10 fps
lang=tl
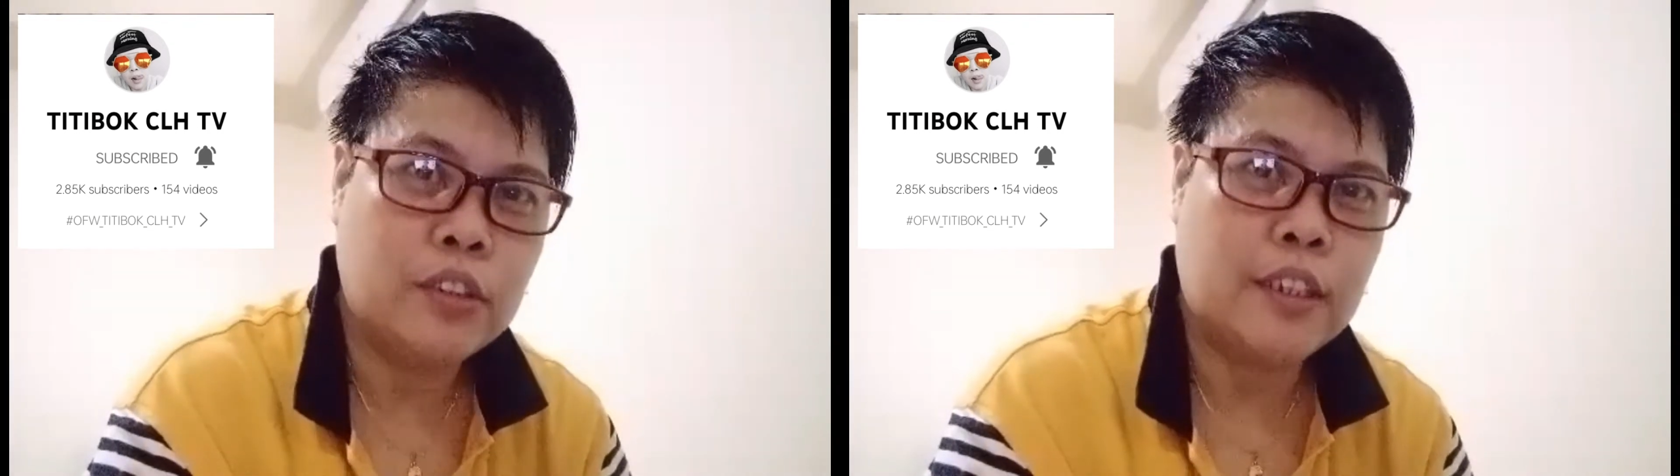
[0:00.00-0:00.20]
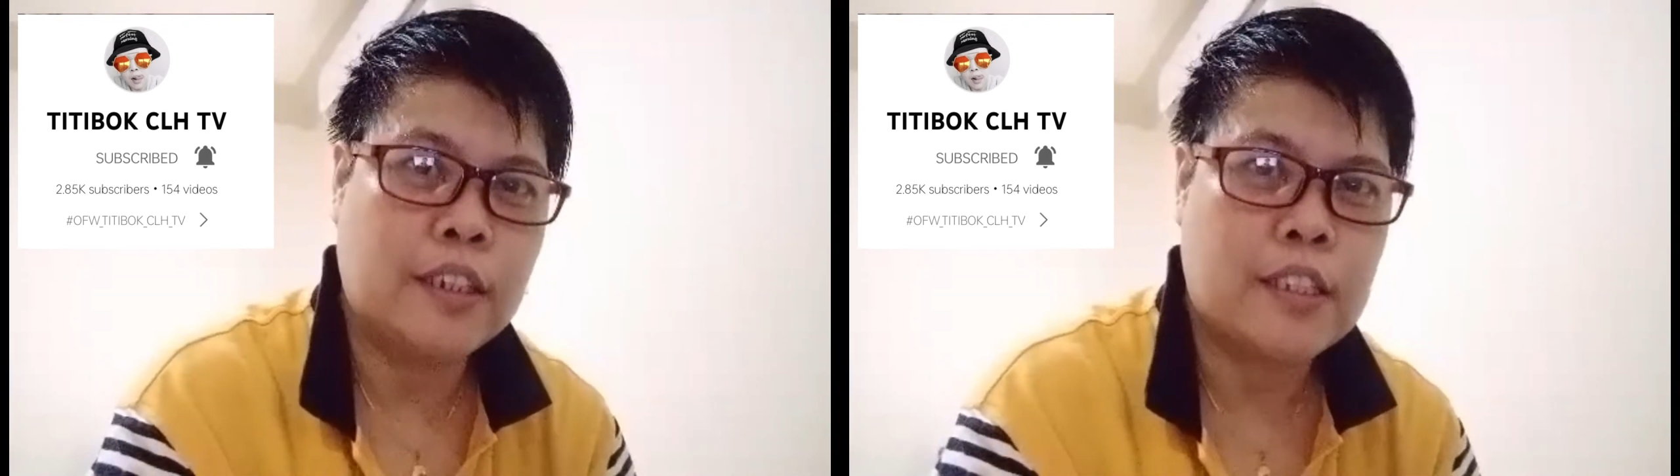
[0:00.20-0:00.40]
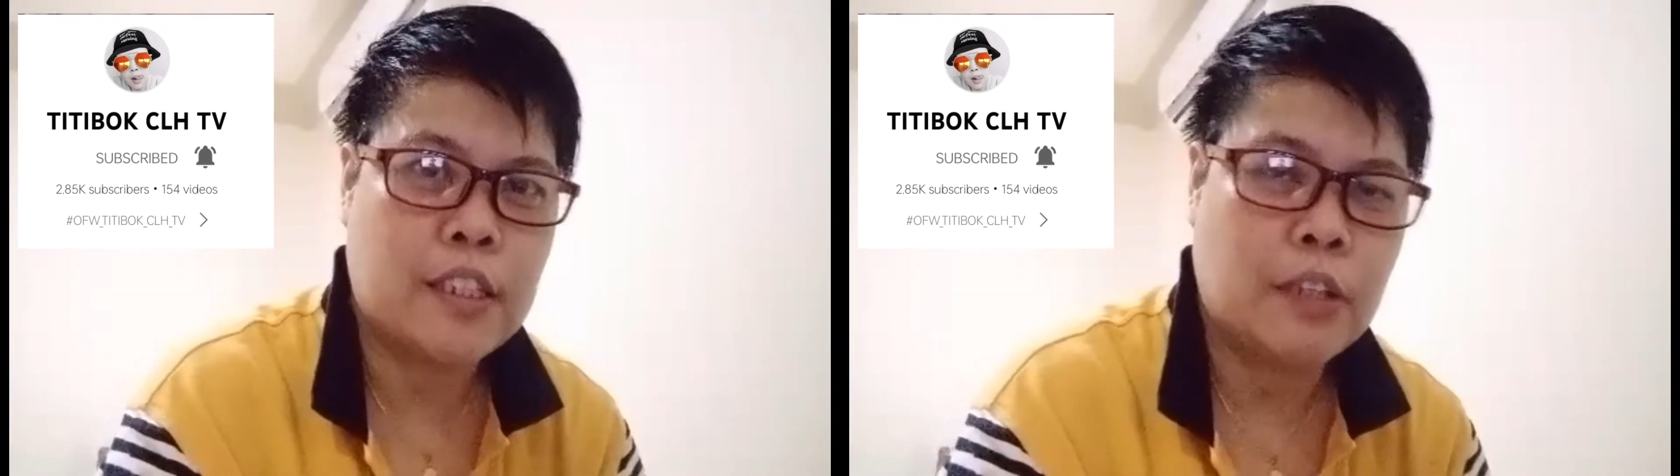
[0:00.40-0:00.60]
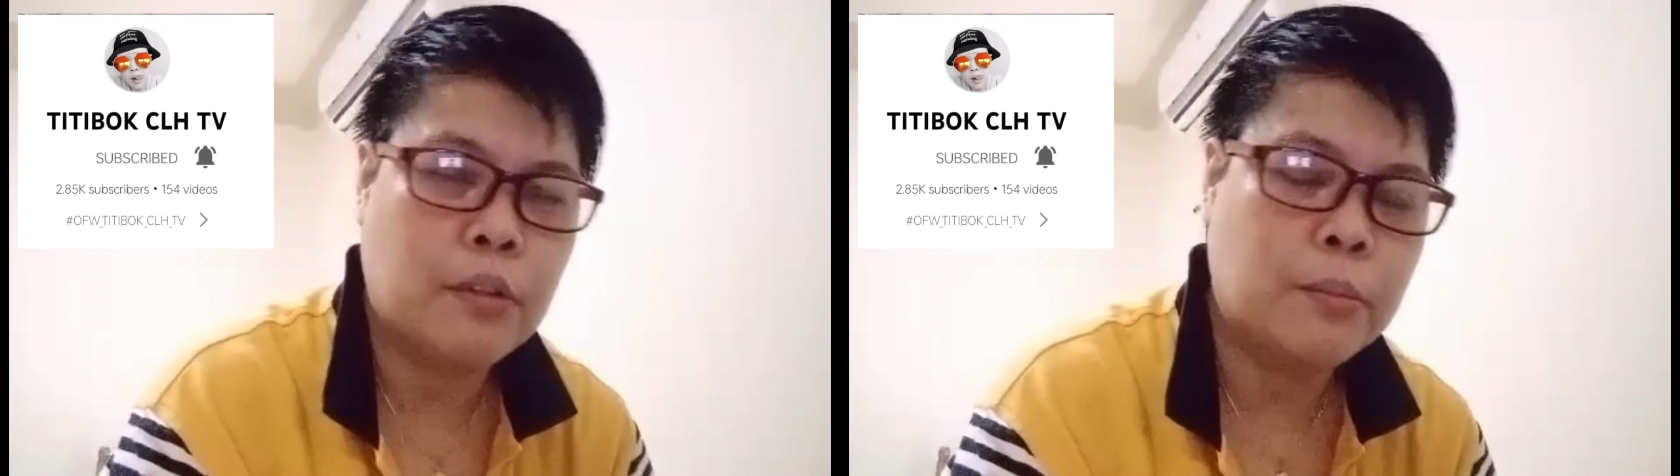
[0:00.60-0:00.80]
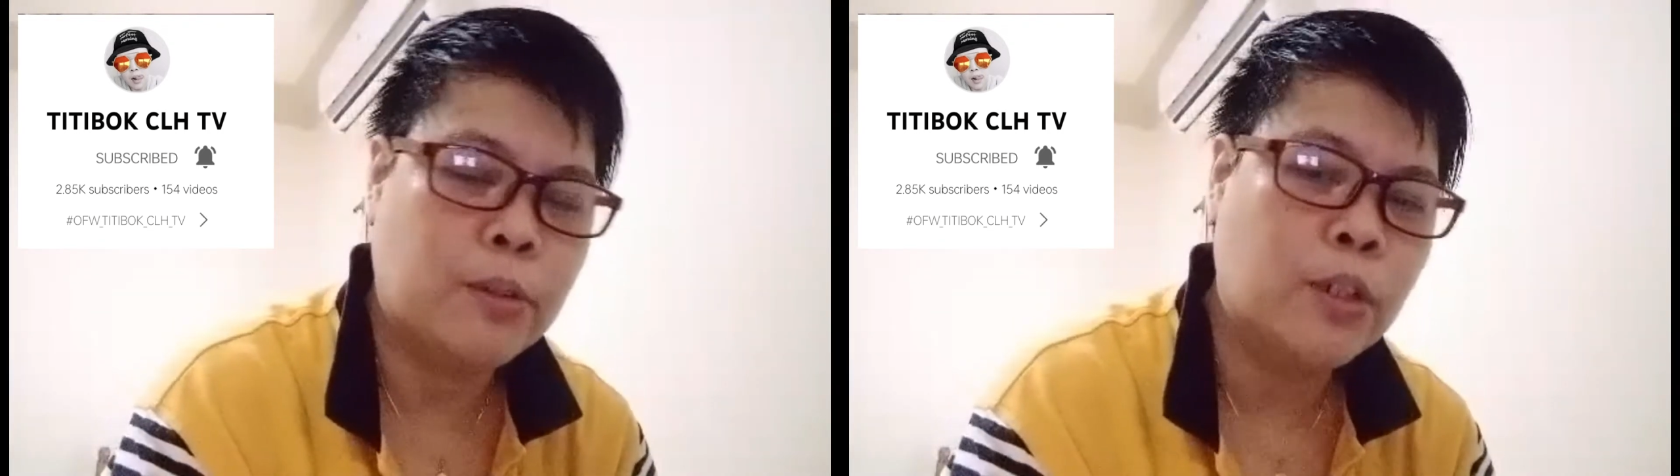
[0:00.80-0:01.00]
ng
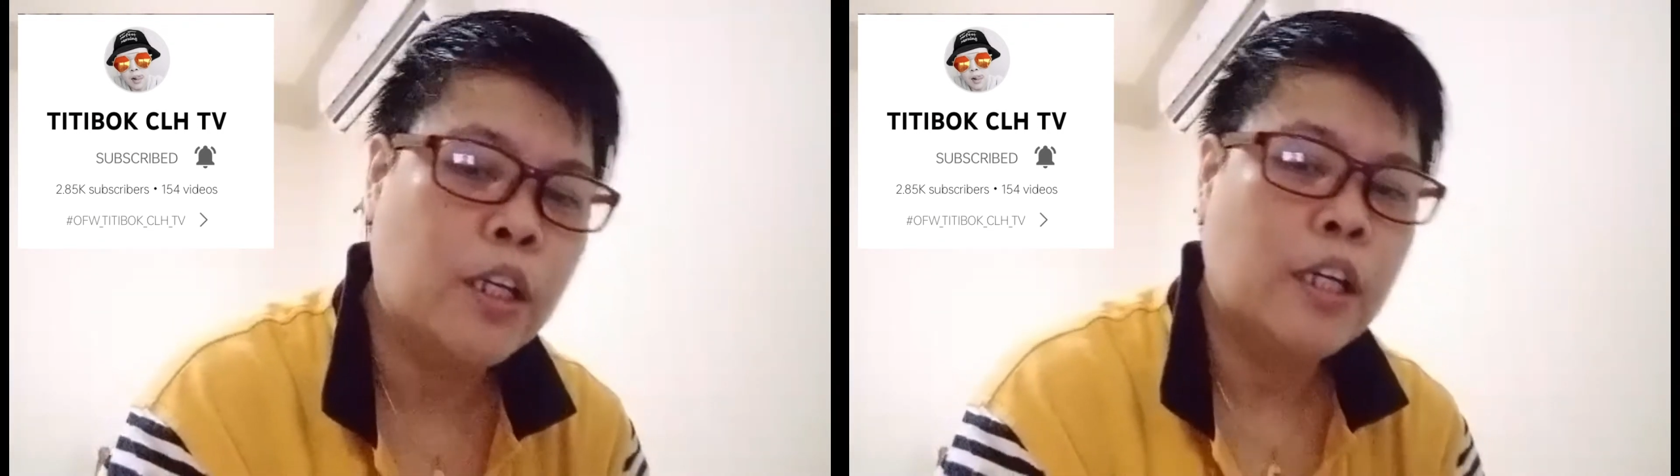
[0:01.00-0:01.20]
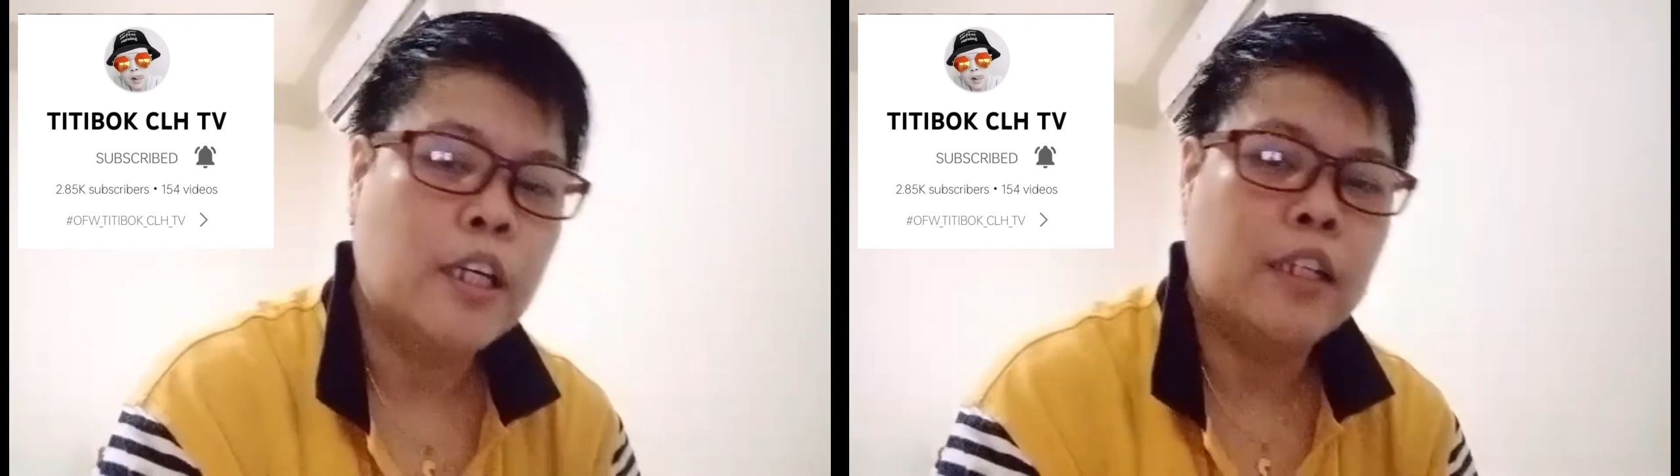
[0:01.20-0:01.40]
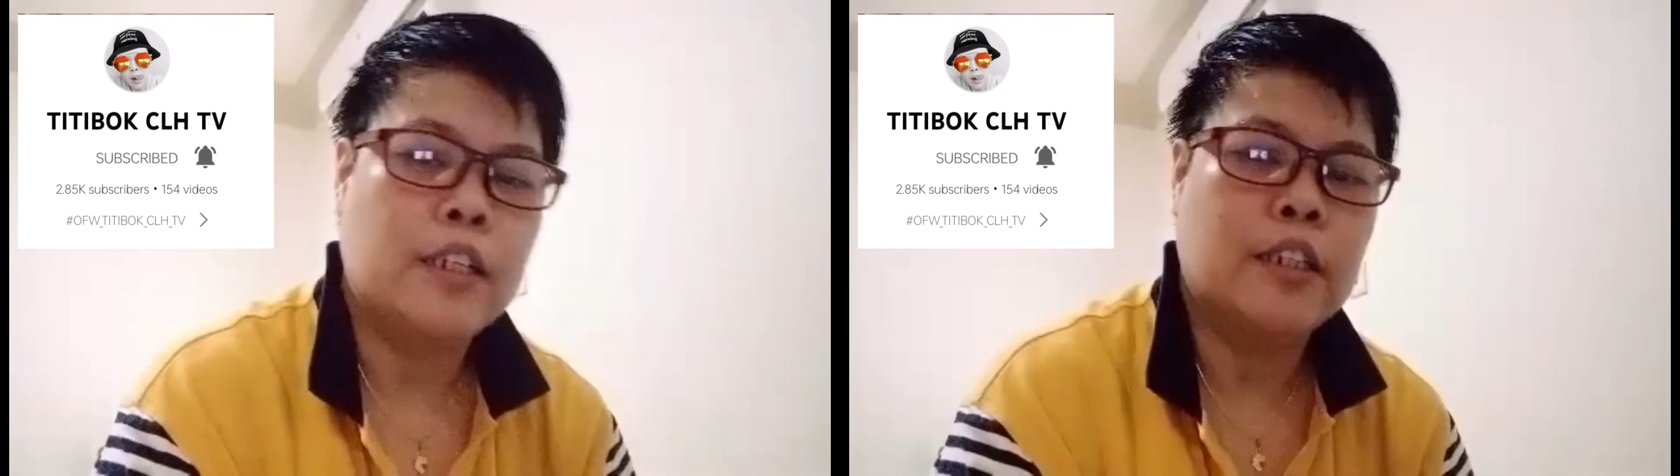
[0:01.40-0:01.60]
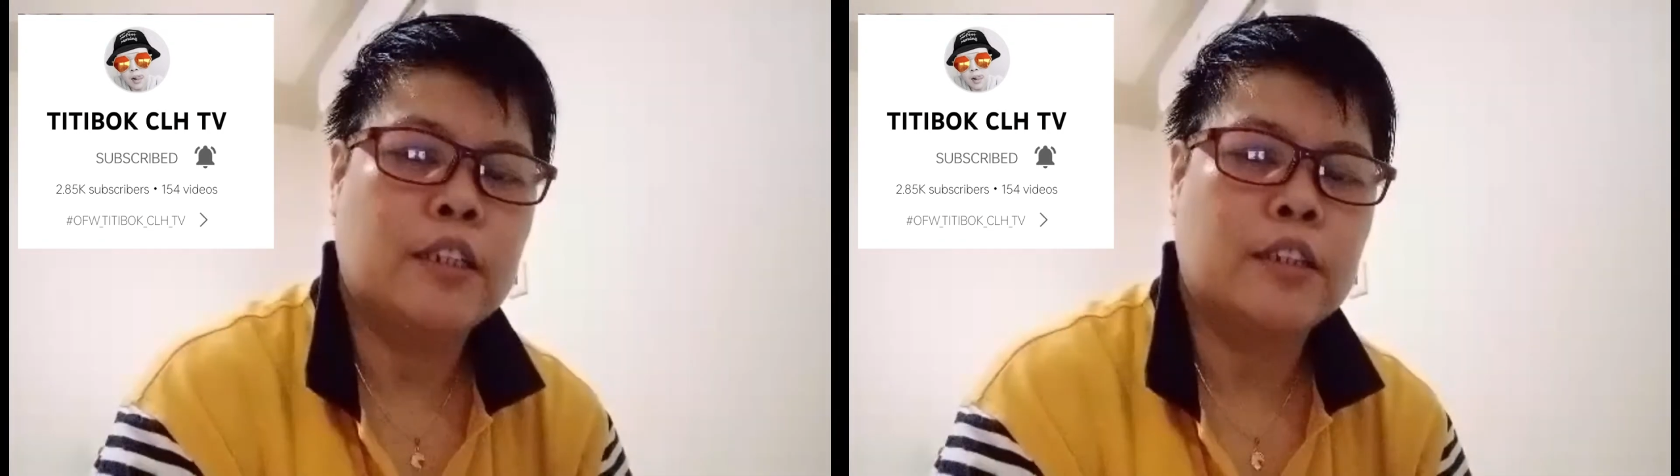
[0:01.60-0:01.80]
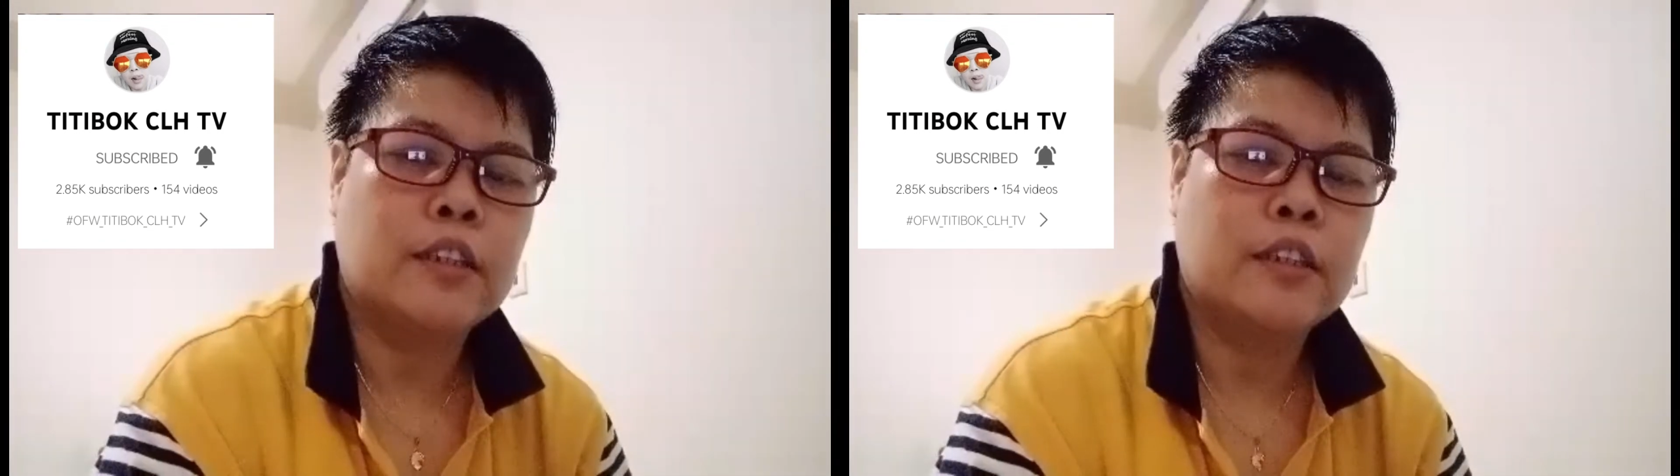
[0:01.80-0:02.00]
asawa mo at uh,